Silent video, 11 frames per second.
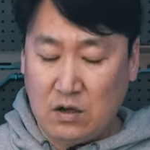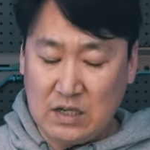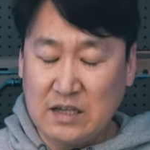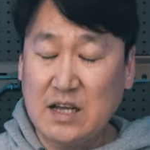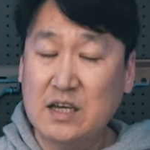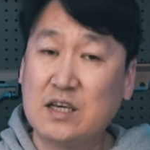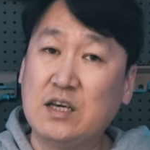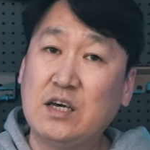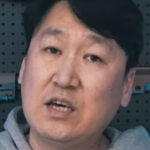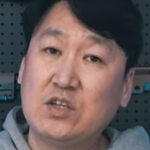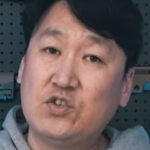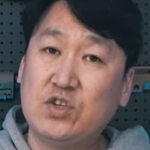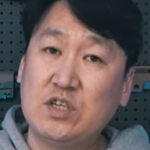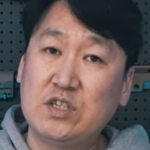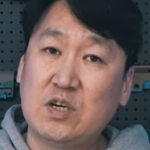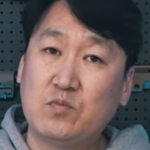어, 상당히
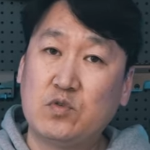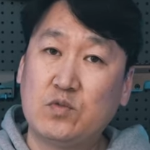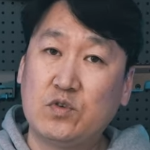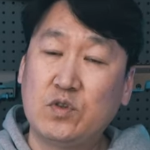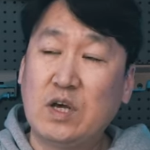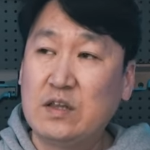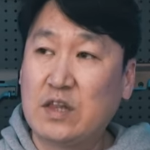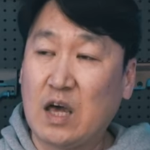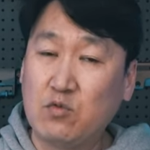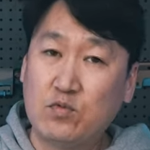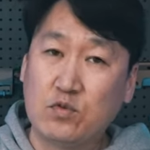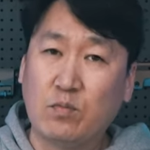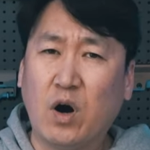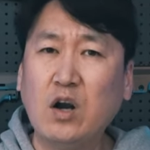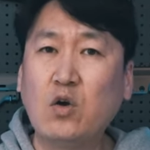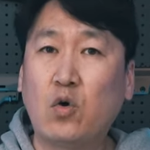GNG 제품은 대부분
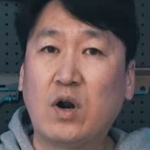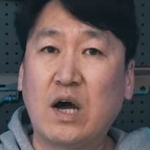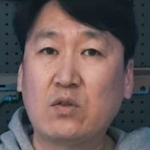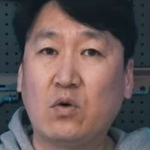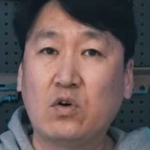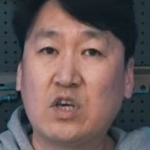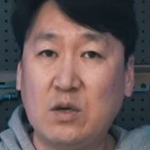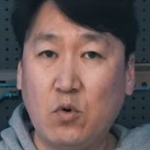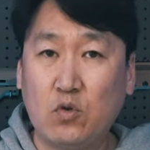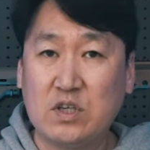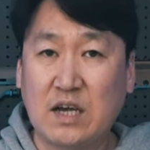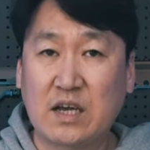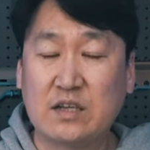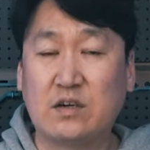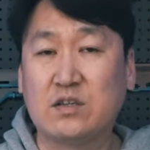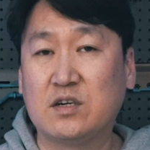뭘 골라도 기본
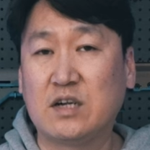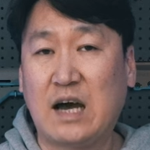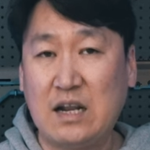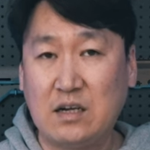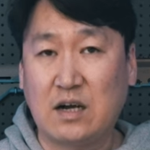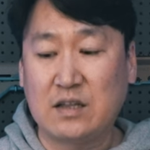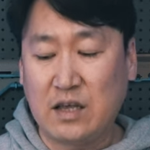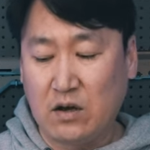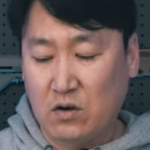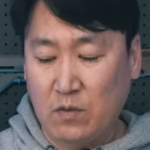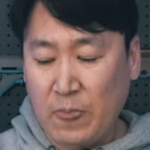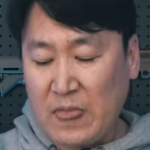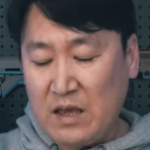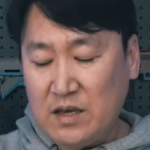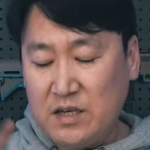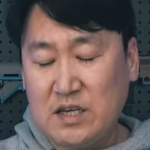이상의 성능을 하는 것 같아요
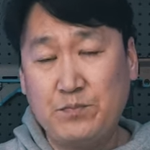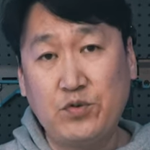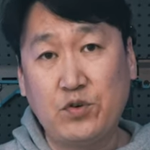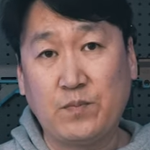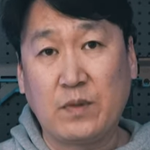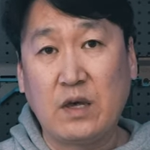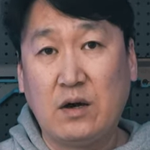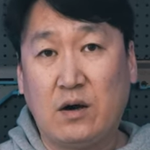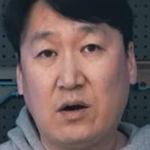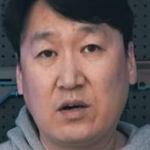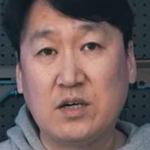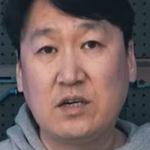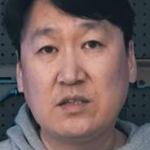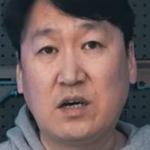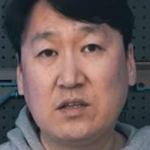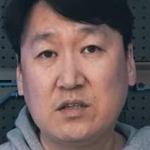이 제품 어,
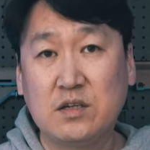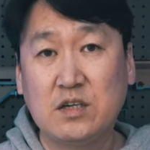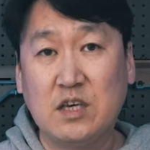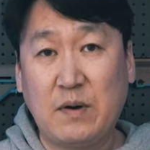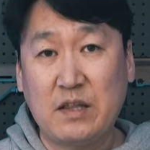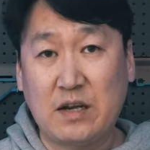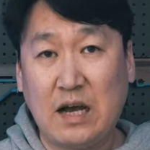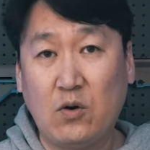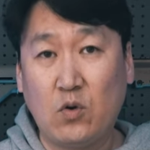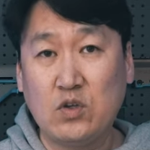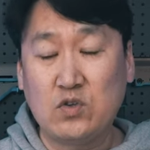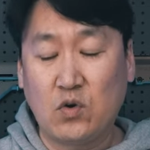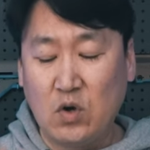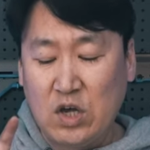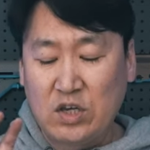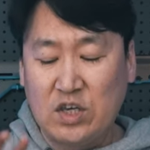그런 성능을 기반을 하고
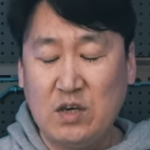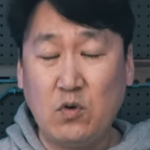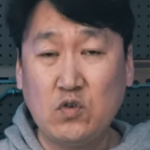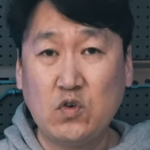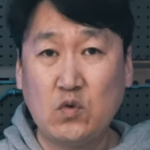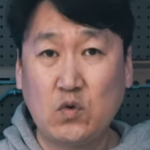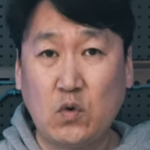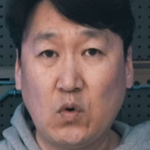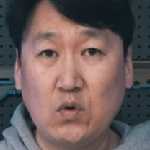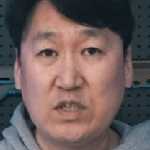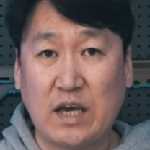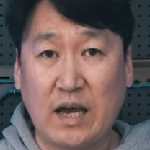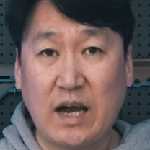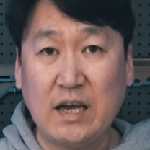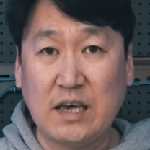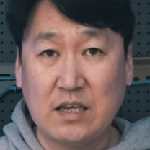있죠 기본적으로
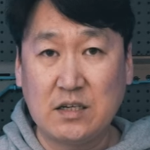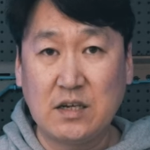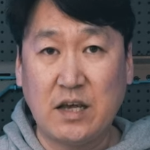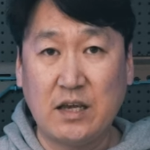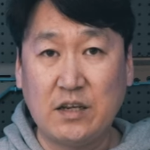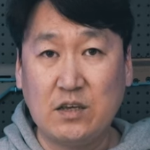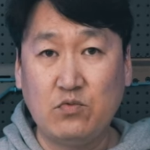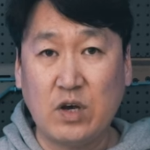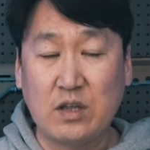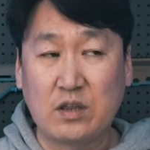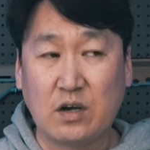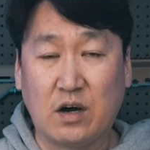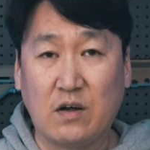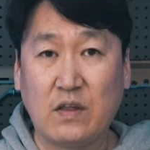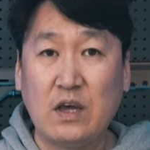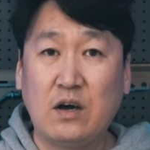제가 예전에
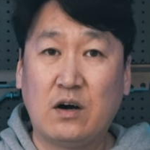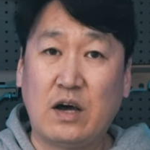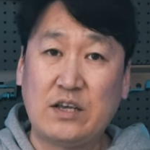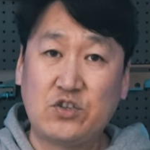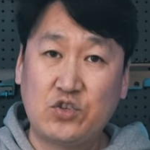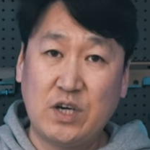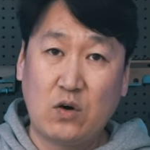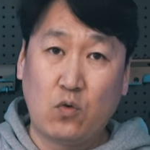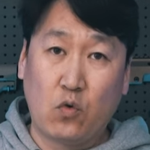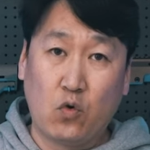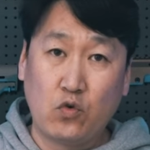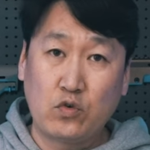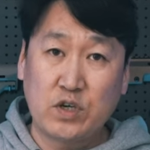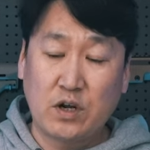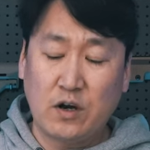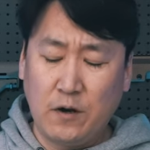리뷰했던 어,
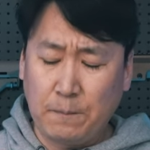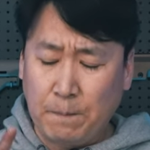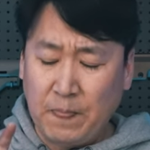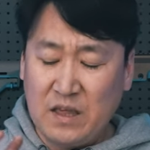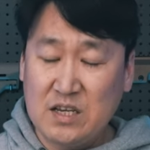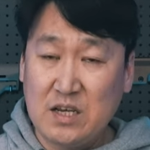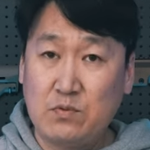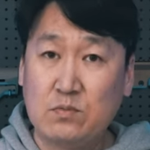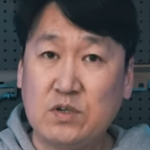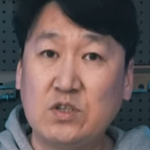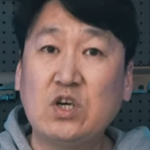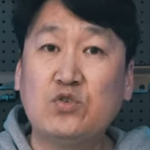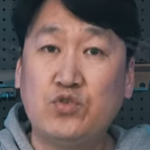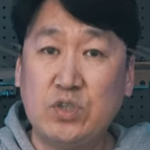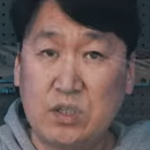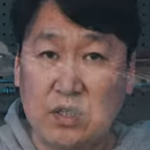SGR56처럼 이 제품은
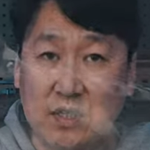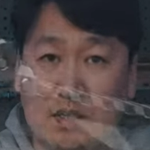G3